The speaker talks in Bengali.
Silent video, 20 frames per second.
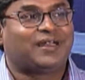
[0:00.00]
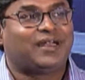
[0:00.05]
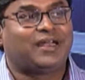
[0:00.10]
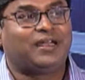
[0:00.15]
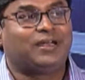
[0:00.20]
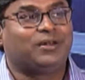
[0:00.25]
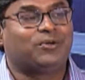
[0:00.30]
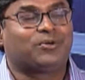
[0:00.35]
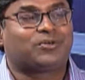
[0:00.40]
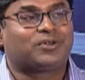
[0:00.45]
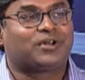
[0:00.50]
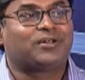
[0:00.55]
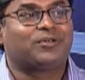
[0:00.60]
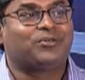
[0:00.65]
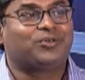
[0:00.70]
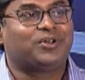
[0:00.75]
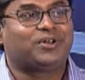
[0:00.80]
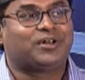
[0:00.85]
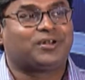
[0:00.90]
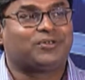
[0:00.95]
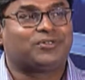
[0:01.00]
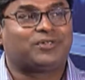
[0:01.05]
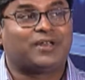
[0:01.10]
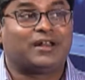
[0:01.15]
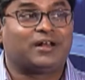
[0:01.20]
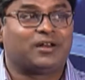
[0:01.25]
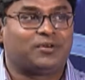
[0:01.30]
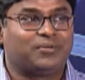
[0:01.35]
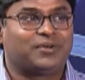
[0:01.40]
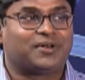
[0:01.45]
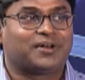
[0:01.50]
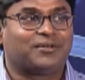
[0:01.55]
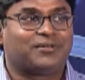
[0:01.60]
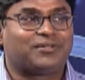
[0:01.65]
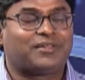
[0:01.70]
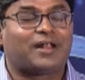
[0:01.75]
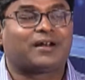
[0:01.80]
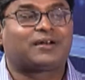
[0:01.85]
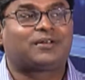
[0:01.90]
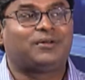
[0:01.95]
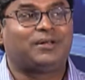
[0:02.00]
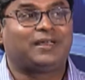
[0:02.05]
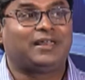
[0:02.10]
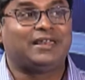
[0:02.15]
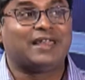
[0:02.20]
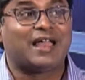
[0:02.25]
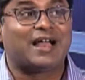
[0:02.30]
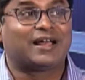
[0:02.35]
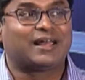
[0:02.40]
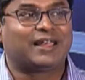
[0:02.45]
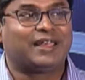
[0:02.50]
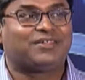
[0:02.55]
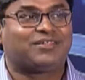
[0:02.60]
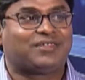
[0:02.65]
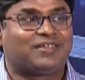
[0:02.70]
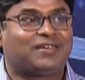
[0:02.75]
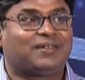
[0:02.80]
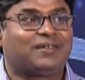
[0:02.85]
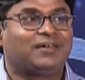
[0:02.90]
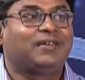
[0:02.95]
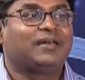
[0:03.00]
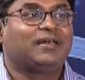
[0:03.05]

এই রোগটা রোগীটার হয়তো অ্যানাল ফিশার ইয়াং এজে